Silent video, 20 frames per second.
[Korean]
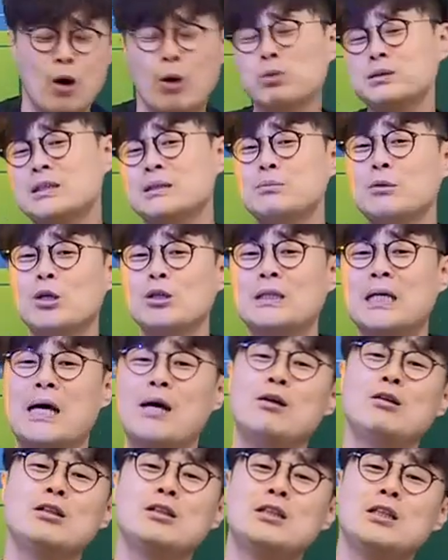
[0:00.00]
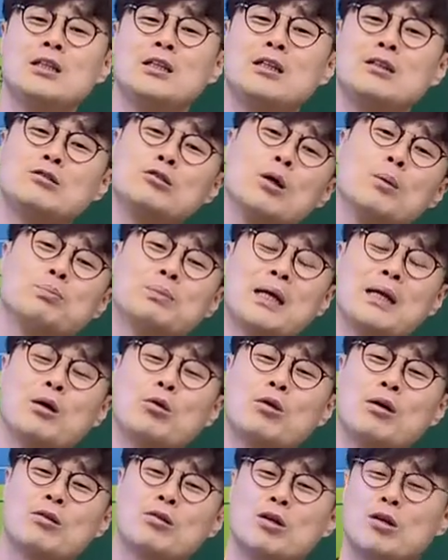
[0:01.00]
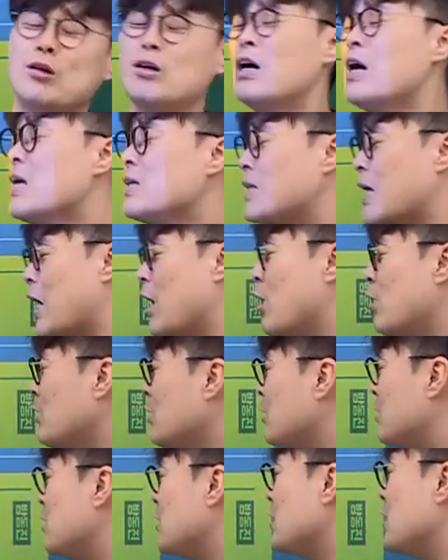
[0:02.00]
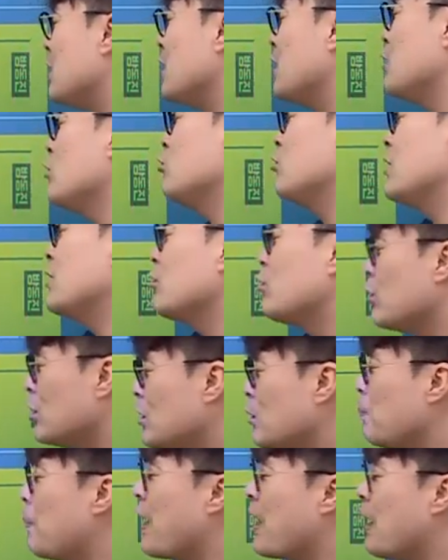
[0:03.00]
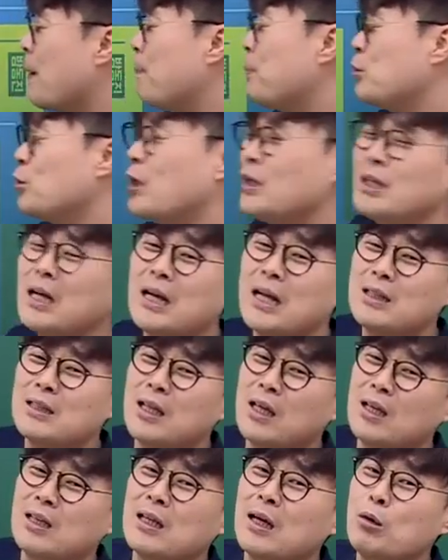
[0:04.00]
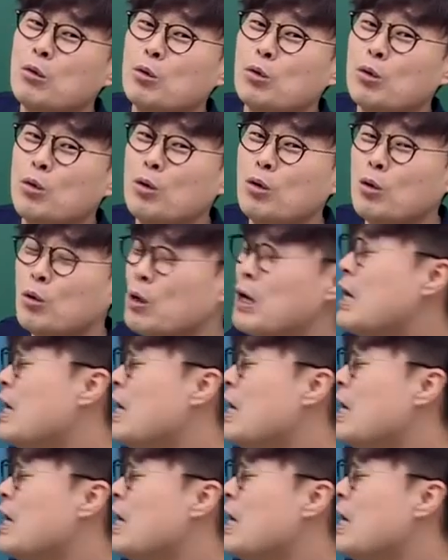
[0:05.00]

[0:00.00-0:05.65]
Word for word: 없으면 자연을 즐길 수 없다라고 해서요. 자연을 즐기기 위해서는 배가 필요하다라는 얘기를 하고